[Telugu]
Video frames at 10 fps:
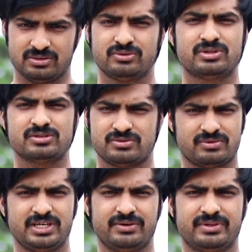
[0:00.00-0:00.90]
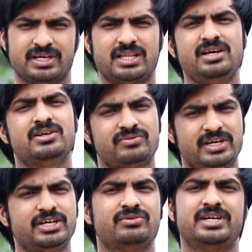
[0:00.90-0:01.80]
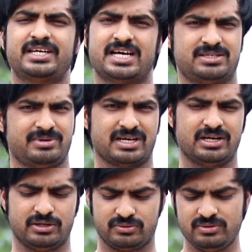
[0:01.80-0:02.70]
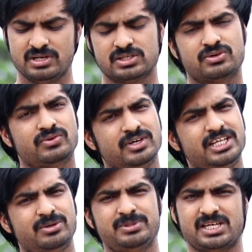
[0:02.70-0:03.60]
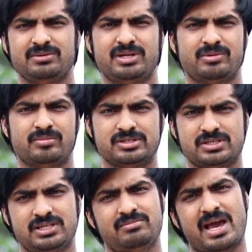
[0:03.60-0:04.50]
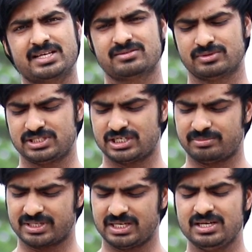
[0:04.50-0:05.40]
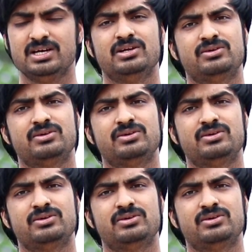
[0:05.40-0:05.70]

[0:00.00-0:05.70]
టూ థౌజండ్ ట్వంటీ ఉంది కదా ట్వంటీ ట్వంటీ క్యాష్ బ్యాక్ అన్నట్టు సో ట్వంటీ రూపీస్ అయితే మినిమం వస్తుంది మాక్సిమం వచ్చేటప్పటికి